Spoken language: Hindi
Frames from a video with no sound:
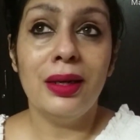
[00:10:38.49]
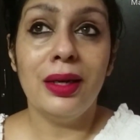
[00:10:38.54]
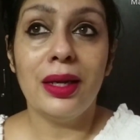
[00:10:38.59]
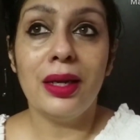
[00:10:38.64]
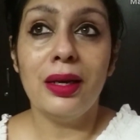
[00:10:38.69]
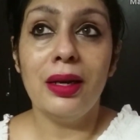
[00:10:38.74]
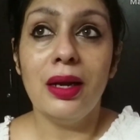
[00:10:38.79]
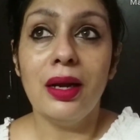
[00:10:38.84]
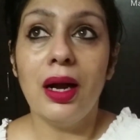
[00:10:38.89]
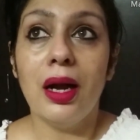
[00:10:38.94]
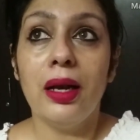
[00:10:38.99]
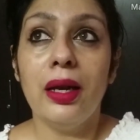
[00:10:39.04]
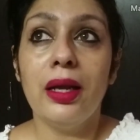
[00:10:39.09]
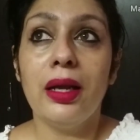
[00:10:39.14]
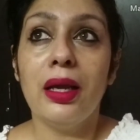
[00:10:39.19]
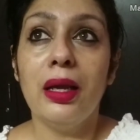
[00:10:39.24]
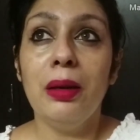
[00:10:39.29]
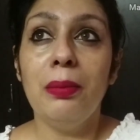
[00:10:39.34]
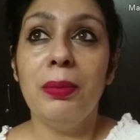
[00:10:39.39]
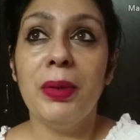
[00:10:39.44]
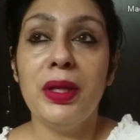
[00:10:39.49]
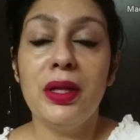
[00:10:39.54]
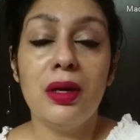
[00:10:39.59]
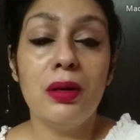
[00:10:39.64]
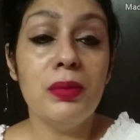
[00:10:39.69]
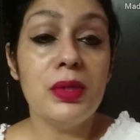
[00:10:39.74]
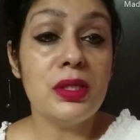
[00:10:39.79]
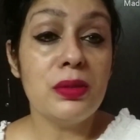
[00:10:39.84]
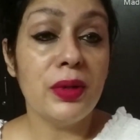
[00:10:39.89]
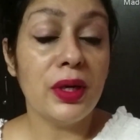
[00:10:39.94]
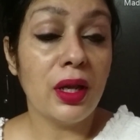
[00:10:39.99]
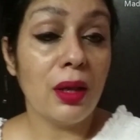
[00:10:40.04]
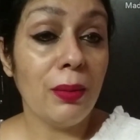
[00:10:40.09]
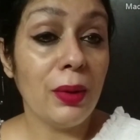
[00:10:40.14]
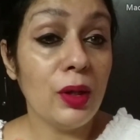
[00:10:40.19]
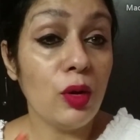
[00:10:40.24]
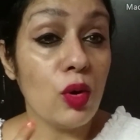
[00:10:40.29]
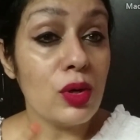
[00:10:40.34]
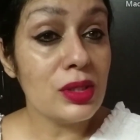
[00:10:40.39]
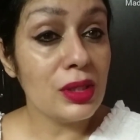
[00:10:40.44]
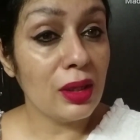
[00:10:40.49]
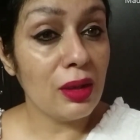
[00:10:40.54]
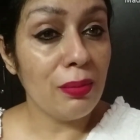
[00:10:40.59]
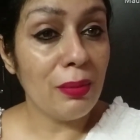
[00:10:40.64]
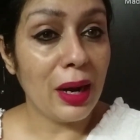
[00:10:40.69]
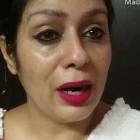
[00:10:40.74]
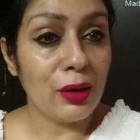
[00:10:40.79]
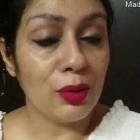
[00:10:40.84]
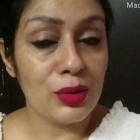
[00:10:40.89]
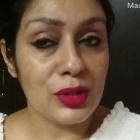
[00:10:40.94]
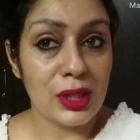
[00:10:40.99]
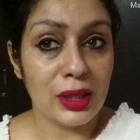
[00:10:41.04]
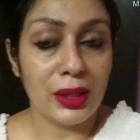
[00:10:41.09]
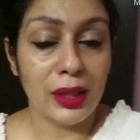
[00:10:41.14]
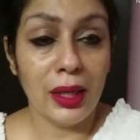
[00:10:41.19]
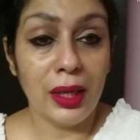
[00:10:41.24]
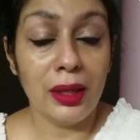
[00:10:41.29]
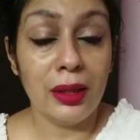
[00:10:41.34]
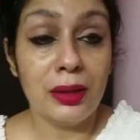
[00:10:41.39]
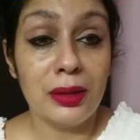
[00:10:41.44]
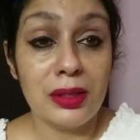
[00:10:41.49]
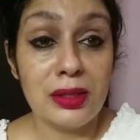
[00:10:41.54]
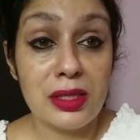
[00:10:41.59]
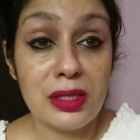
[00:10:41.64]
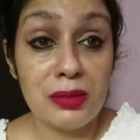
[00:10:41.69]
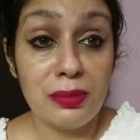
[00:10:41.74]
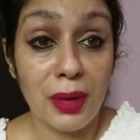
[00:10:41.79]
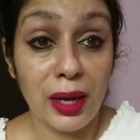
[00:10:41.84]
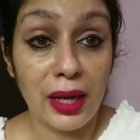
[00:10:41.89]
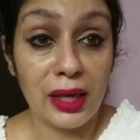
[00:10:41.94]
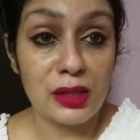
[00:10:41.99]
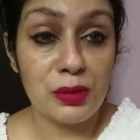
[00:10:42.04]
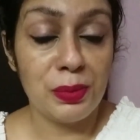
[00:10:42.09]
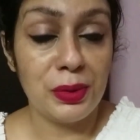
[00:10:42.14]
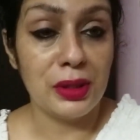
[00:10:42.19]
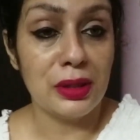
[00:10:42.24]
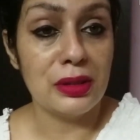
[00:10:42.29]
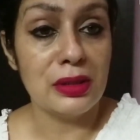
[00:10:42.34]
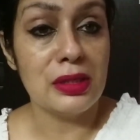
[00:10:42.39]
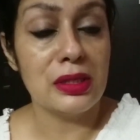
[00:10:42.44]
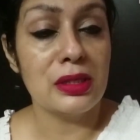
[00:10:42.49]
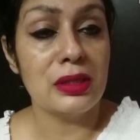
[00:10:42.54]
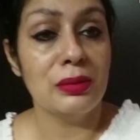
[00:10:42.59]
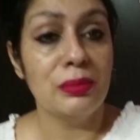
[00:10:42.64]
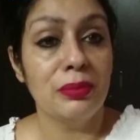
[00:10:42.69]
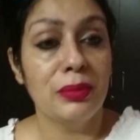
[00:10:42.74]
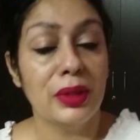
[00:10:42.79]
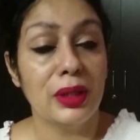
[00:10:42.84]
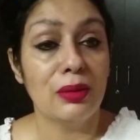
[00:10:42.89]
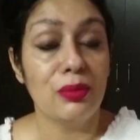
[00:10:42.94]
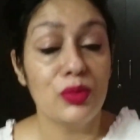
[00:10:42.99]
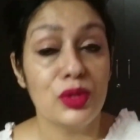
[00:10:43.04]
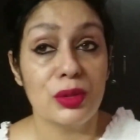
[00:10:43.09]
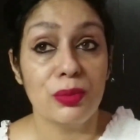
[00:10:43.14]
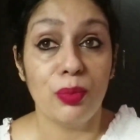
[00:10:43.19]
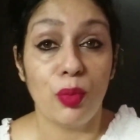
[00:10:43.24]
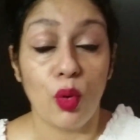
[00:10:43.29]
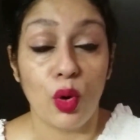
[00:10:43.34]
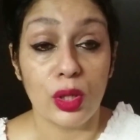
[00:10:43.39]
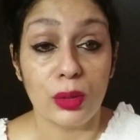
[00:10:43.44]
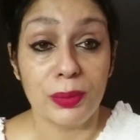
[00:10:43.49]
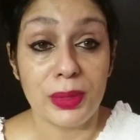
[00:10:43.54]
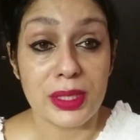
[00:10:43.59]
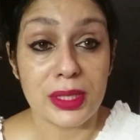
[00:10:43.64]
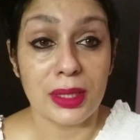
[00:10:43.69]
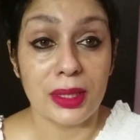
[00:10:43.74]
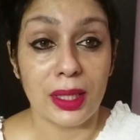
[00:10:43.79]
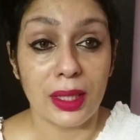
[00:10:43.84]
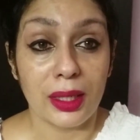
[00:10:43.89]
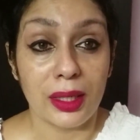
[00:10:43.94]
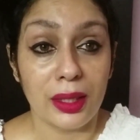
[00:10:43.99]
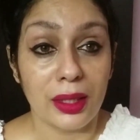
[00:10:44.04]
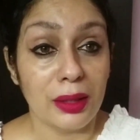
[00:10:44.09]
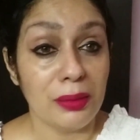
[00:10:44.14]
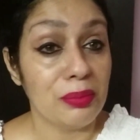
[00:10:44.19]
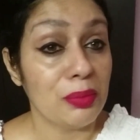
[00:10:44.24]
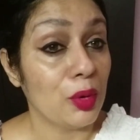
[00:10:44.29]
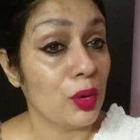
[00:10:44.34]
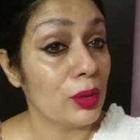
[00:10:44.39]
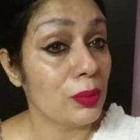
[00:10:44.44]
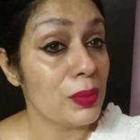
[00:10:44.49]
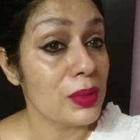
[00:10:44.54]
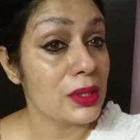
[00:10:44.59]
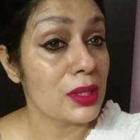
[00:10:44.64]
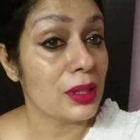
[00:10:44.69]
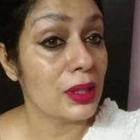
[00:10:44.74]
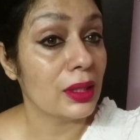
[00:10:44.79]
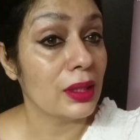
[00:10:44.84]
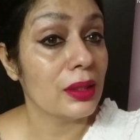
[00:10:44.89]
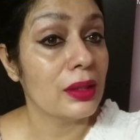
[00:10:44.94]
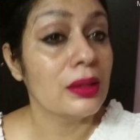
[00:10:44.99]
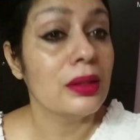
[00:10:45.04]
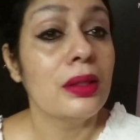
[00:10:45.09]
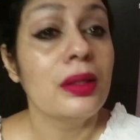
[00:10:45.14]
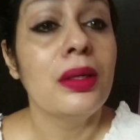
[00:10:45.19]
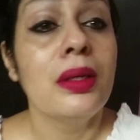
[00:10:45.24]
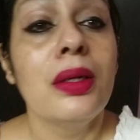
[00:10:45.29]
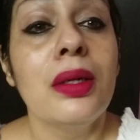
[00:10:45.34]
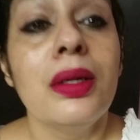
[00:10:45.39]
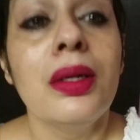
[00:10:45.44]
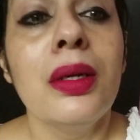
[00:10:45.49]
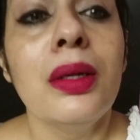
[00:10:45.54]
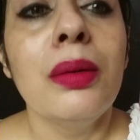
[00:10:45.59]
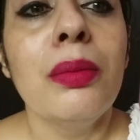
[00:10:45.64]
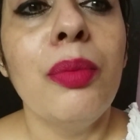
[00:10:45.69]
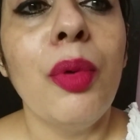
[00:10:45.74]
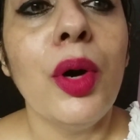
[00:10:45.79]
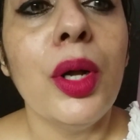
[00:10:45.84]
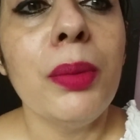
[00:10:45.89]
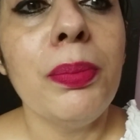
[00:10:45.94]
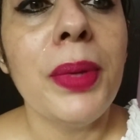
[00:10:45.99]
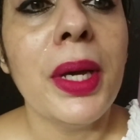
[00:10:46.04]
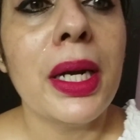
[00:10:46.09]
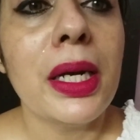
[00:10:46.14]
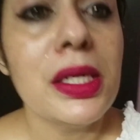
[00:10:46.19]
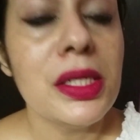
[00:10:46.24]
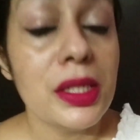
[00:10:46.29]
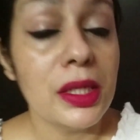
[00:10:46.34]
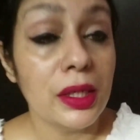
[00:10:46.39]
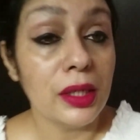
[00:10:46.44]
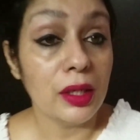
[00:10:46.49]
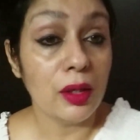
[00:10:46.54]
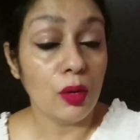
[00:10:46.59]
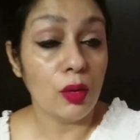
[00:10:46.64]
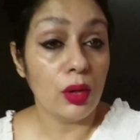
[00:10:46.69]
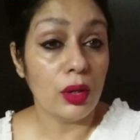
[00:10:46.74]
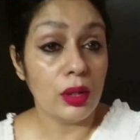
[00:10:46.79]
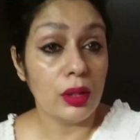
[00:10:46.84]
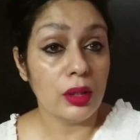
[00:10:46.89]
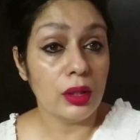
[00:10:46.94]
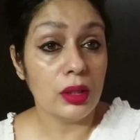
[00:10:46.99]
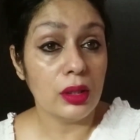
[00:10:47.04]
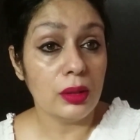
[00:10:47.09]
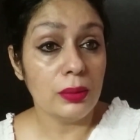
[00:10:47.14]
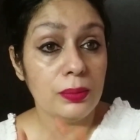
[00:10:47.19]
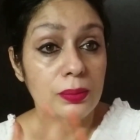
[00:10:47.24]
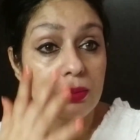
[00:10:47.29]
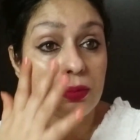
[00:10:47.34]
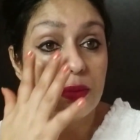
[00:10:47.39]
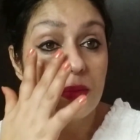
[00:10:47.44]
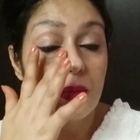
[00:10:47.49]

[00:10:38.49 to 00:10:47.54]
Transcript: लेकिन लगाने के पंद्रह बीस मिनट के बाद और ज़्यादा मैट हो जाता है दिस इज़ माई एक्सपीरियंस मतलब मुझे बहुत पसंद आए ये बहुत पसंद आए बहुत प्यारा शेड है और आ,